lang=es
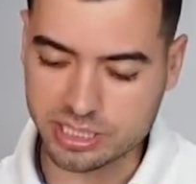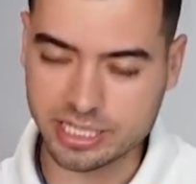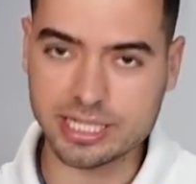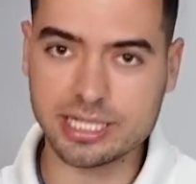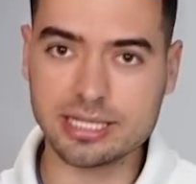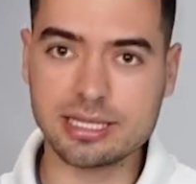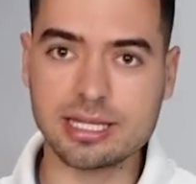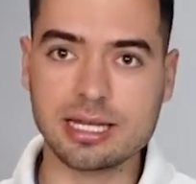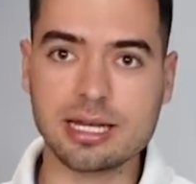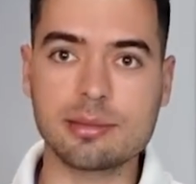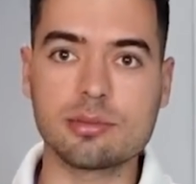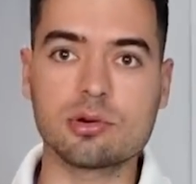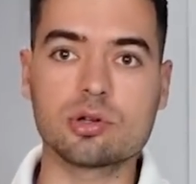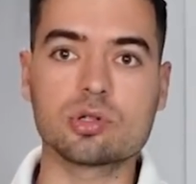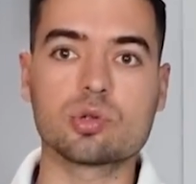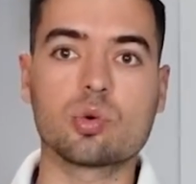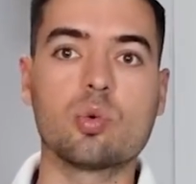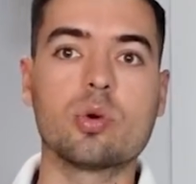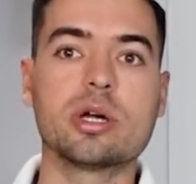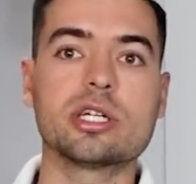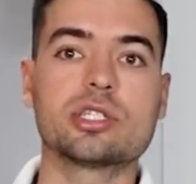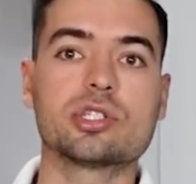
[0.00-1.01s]
Aquí tenemos
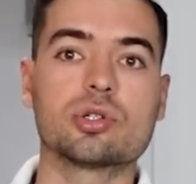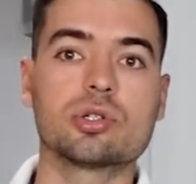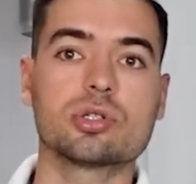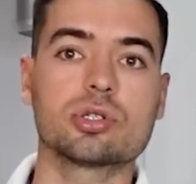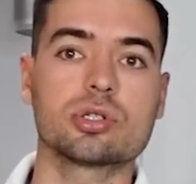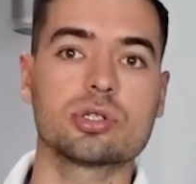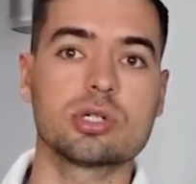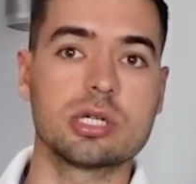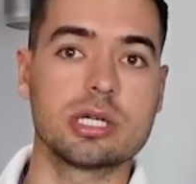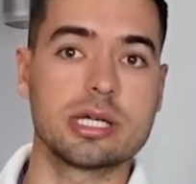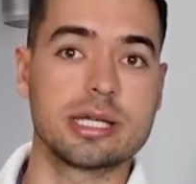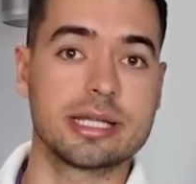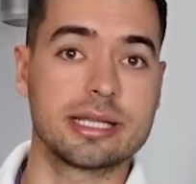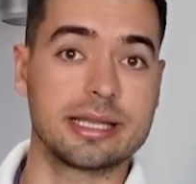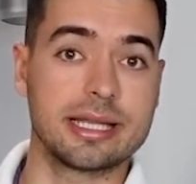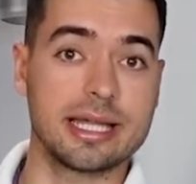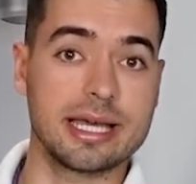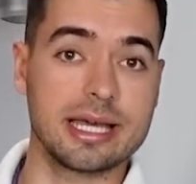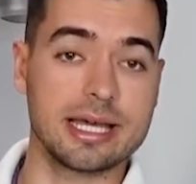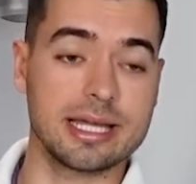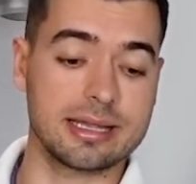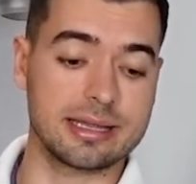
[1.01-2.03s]
huesos
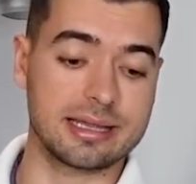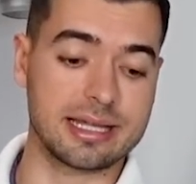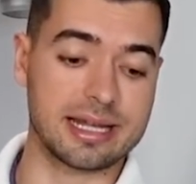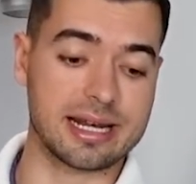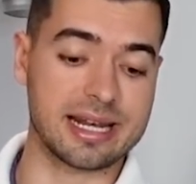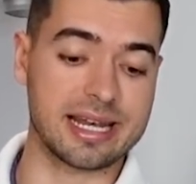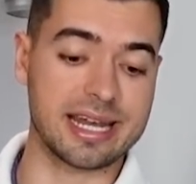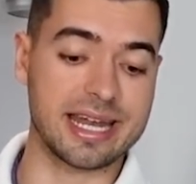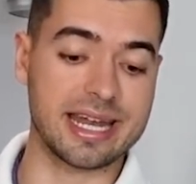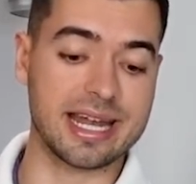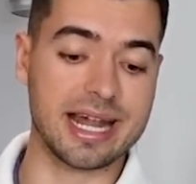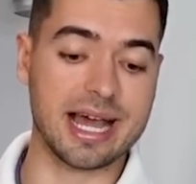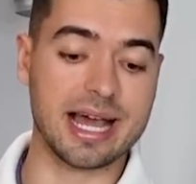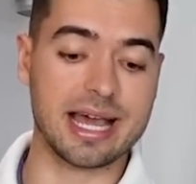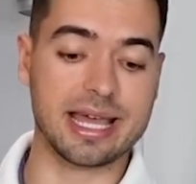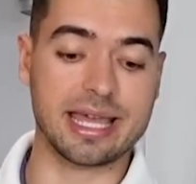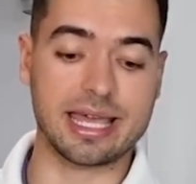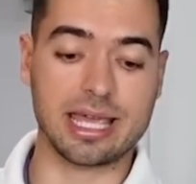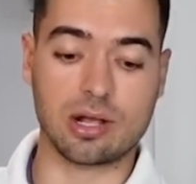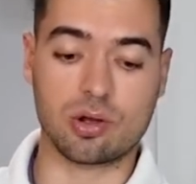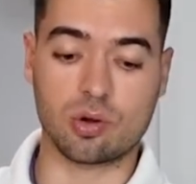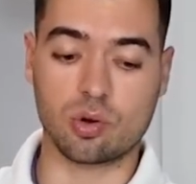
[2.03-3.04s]
de
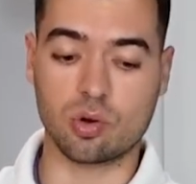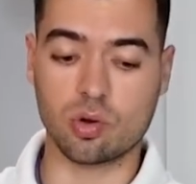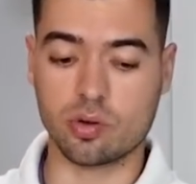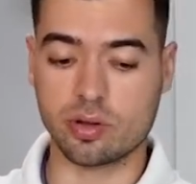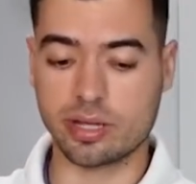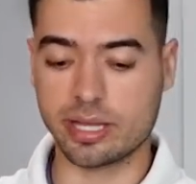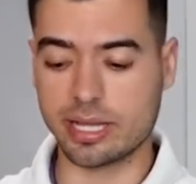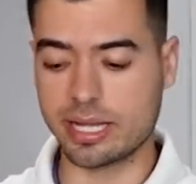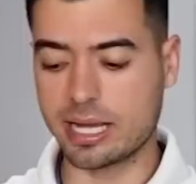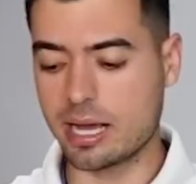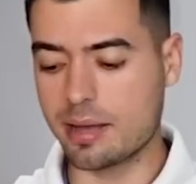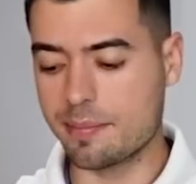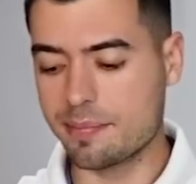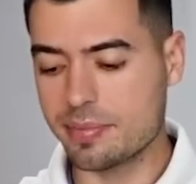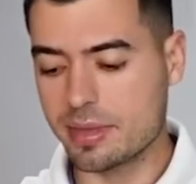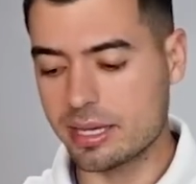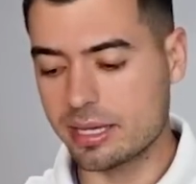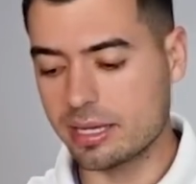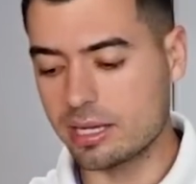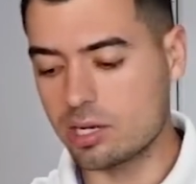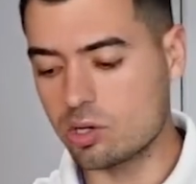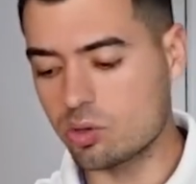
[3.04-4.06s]
ternera ecológica
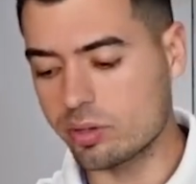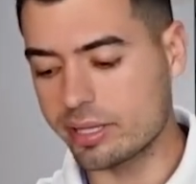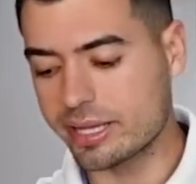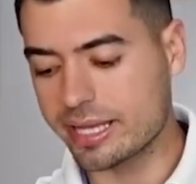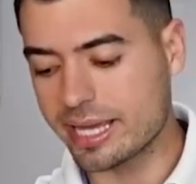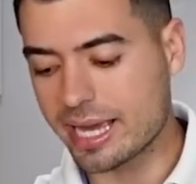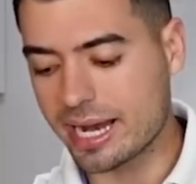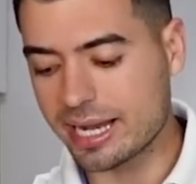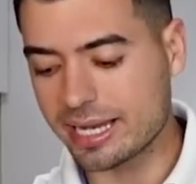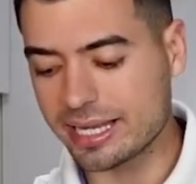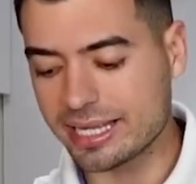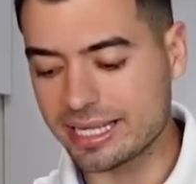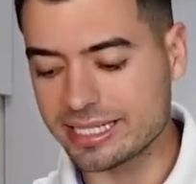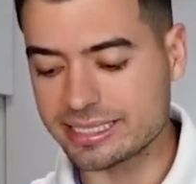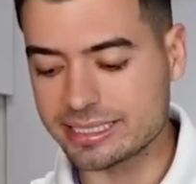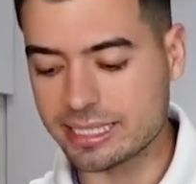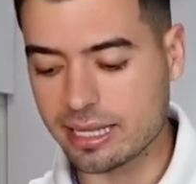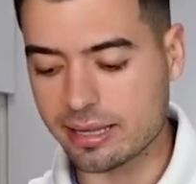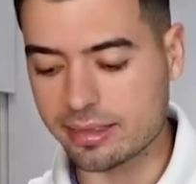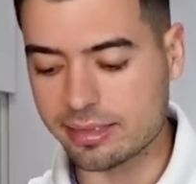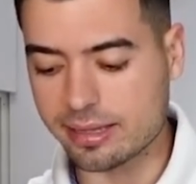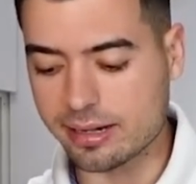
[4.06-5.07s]
y lo ideal
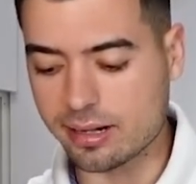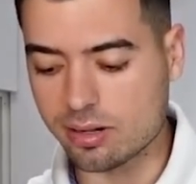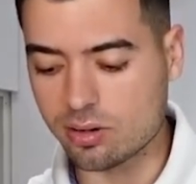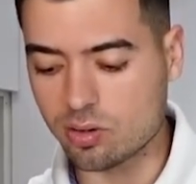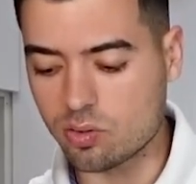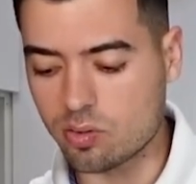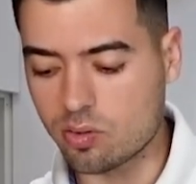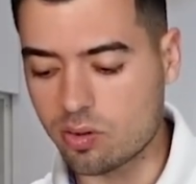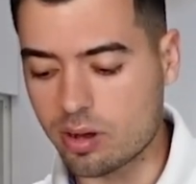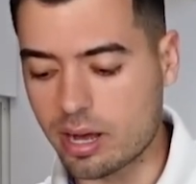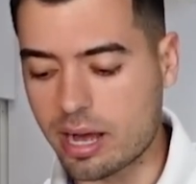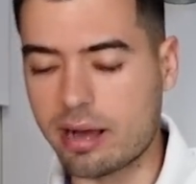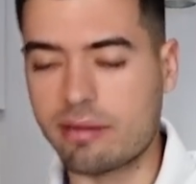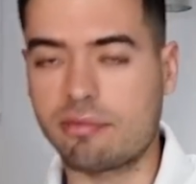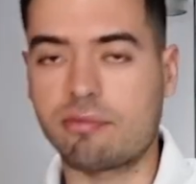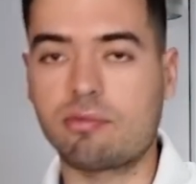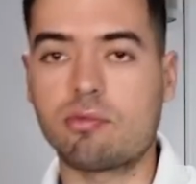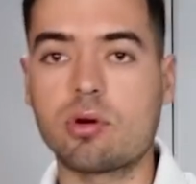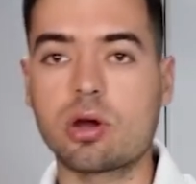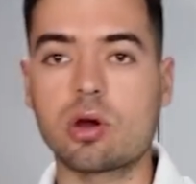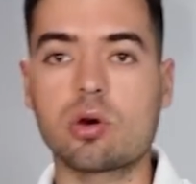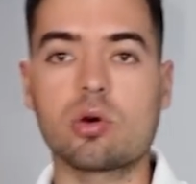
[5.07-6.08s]
es hacerlo a
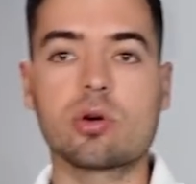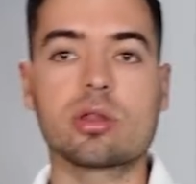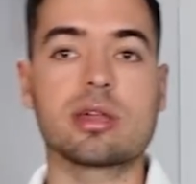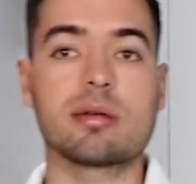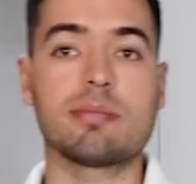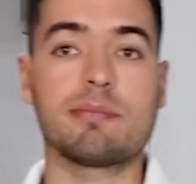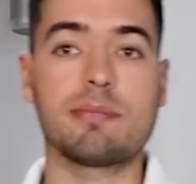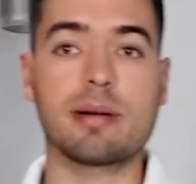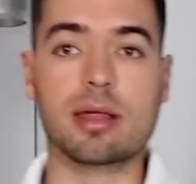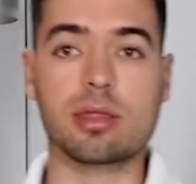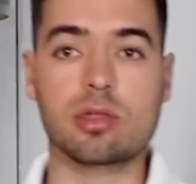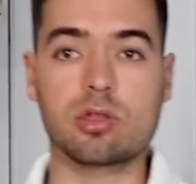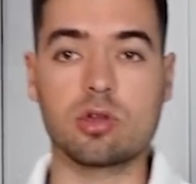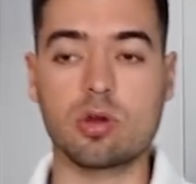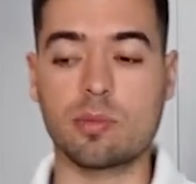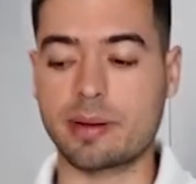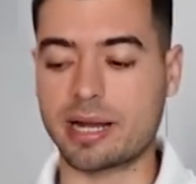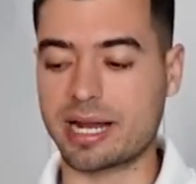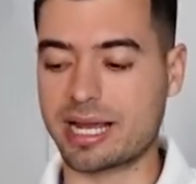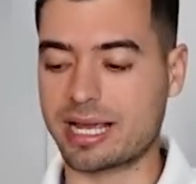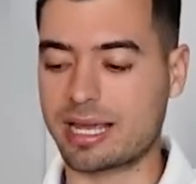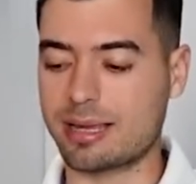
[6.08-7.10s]
fuego despacio
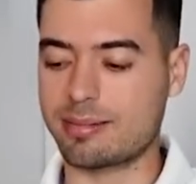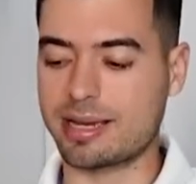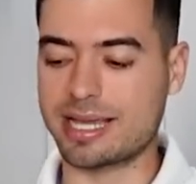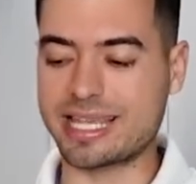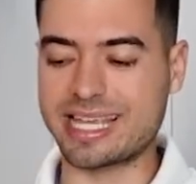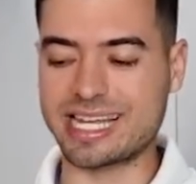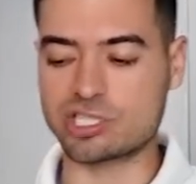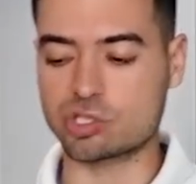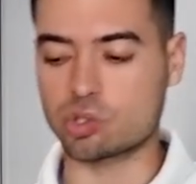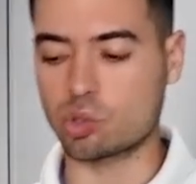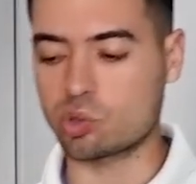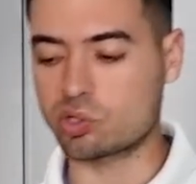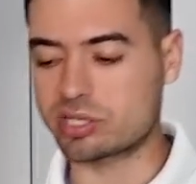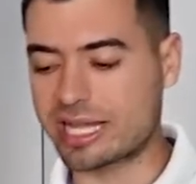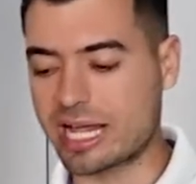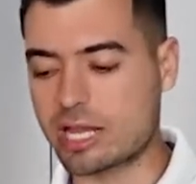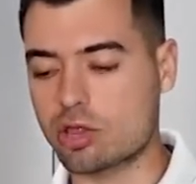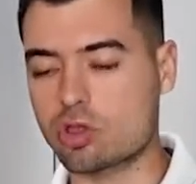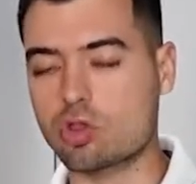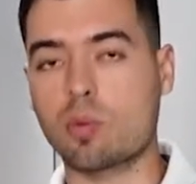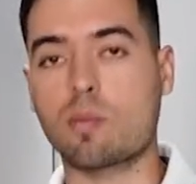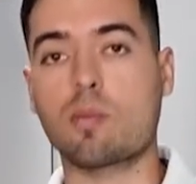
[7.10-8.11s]
para que vaya
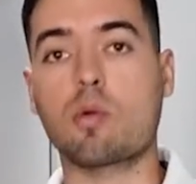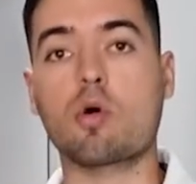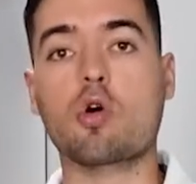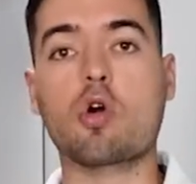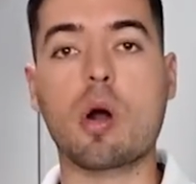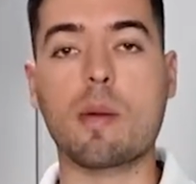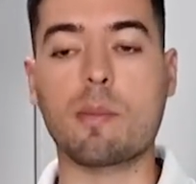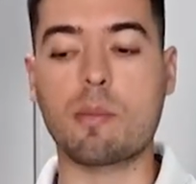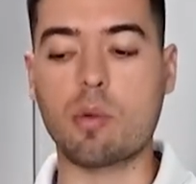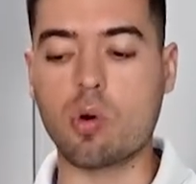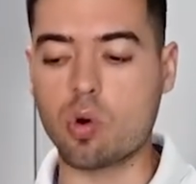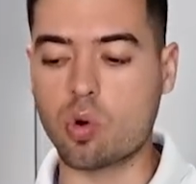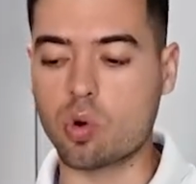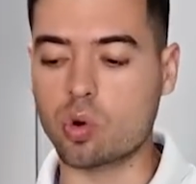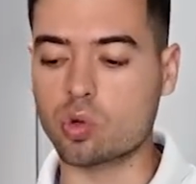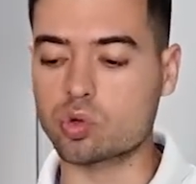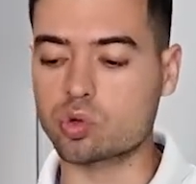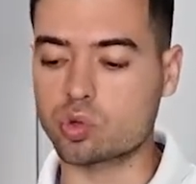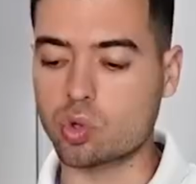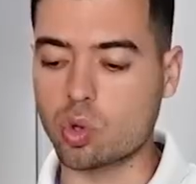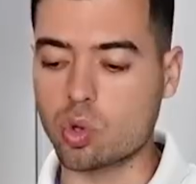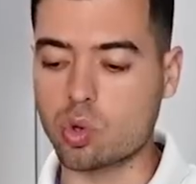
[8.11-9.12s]
soltando poco a
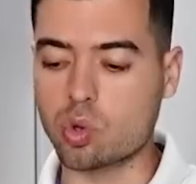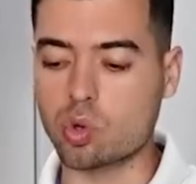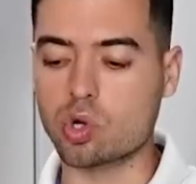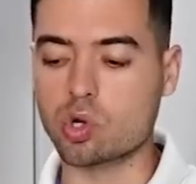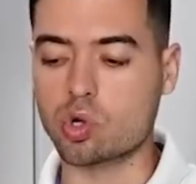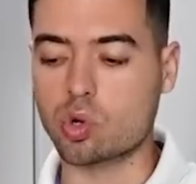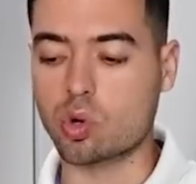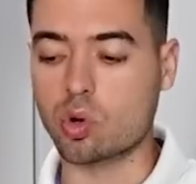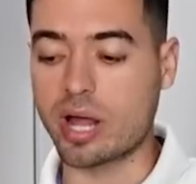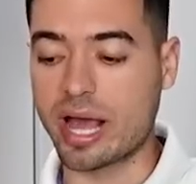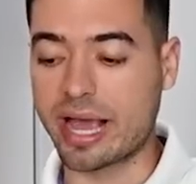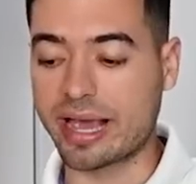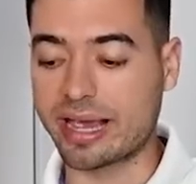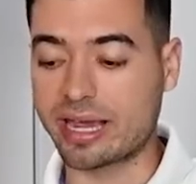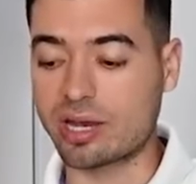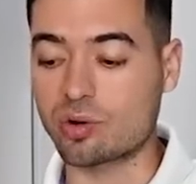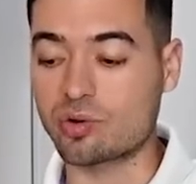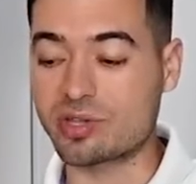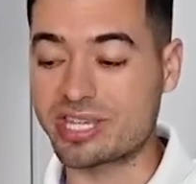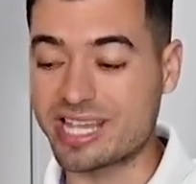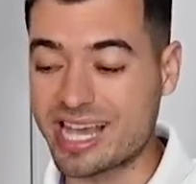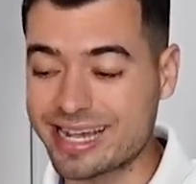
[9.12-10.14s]
poco todo el
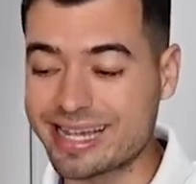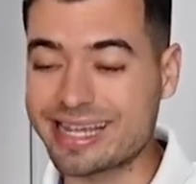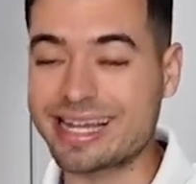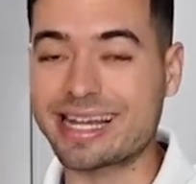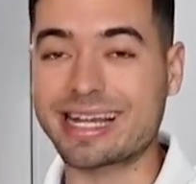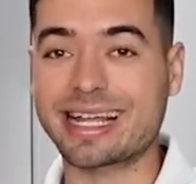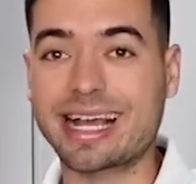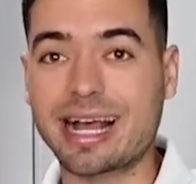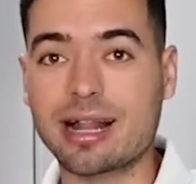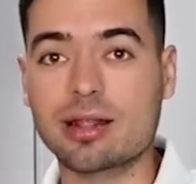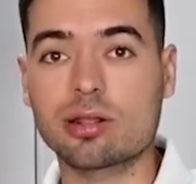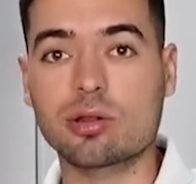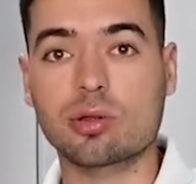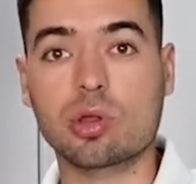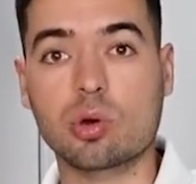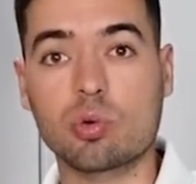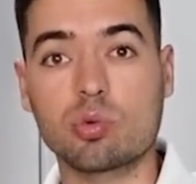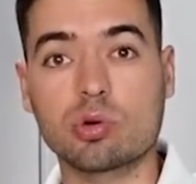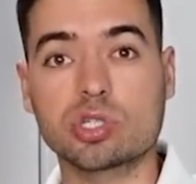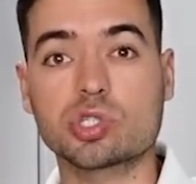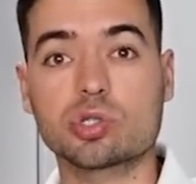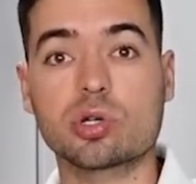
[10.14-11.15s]
colágeno, ya que el caldo de
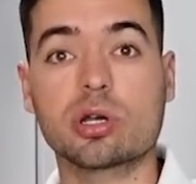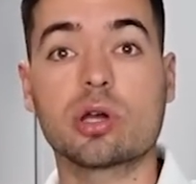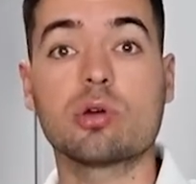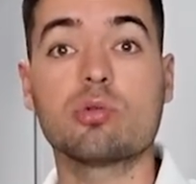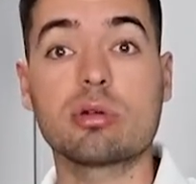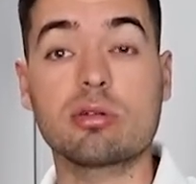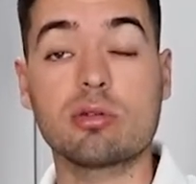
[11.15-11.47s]
huesos